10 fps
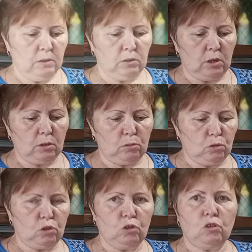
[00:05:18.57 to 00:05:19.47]
С
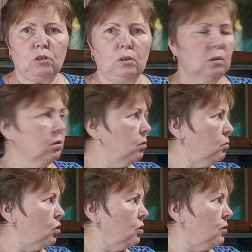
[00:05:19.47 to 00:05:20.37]
картошечкой.
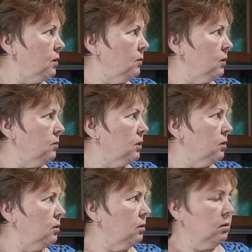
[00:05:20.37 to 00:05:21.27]
Думаешь, это цвет виноват?
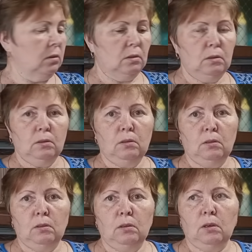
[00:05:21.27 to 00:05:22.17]

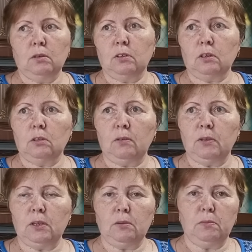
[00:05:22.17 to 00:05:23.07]
А за окна
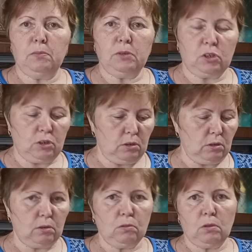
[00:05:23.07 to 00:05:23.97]
меня мешает
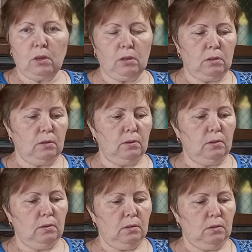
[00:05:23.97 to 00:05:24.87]
так. Ну да, ладно. Это, ну,
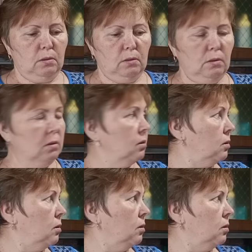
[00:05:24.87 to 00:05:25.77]
Женька, давай
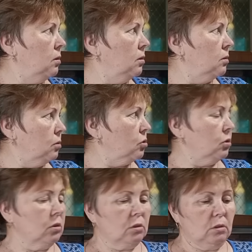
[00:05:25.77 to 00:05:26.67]
по этому. Вот так Тоже
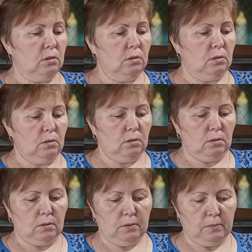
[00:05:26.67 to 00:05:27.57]
вот. так же?
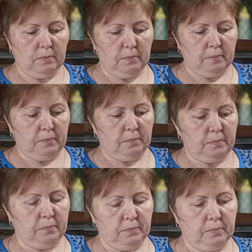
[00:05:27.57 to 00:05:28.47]

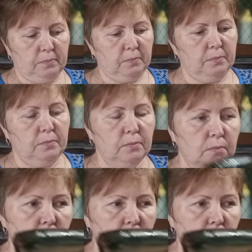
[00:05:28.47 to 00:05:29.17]
Конечно, так, цвет нет.